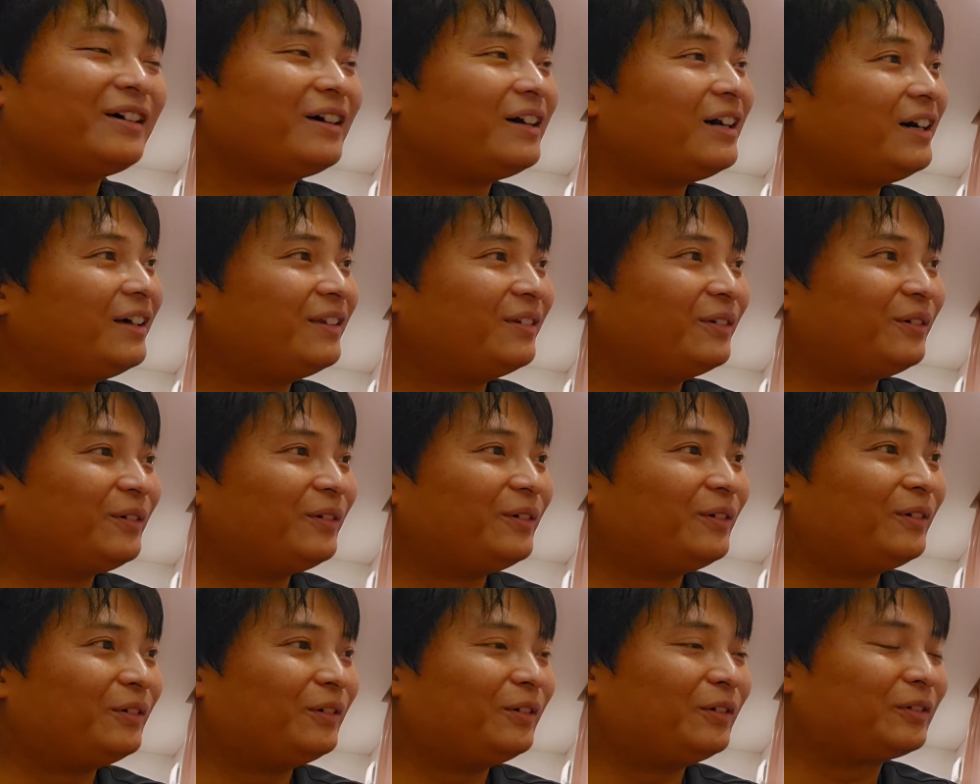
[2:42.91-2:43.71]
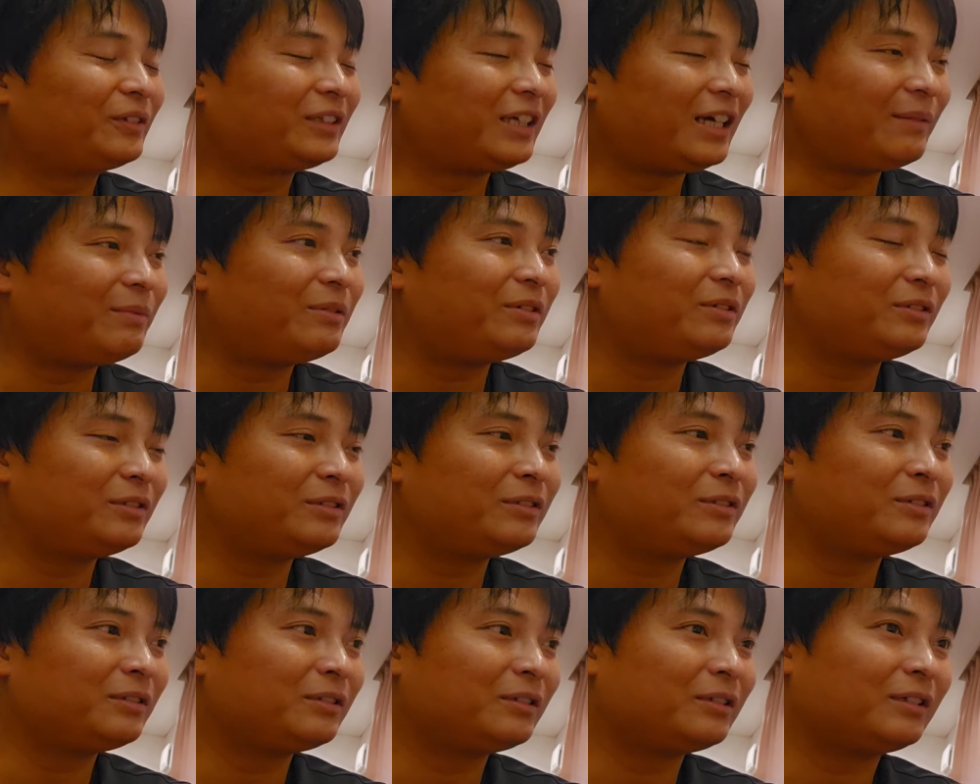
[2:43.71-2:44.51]
あのー、多
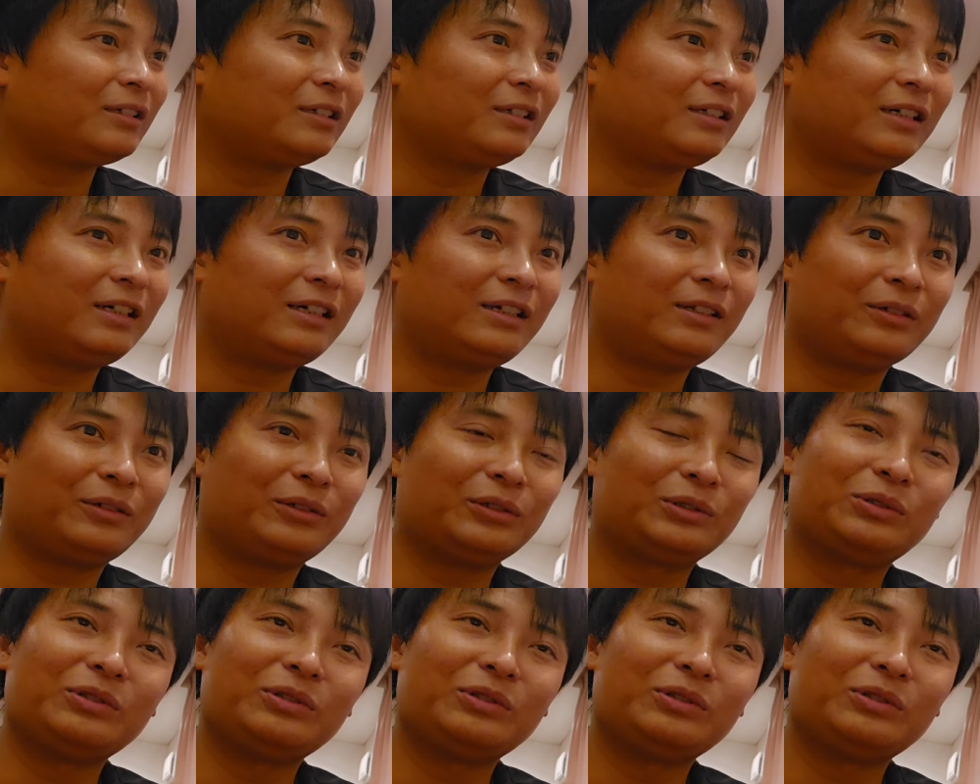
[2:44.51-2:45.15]
分、え今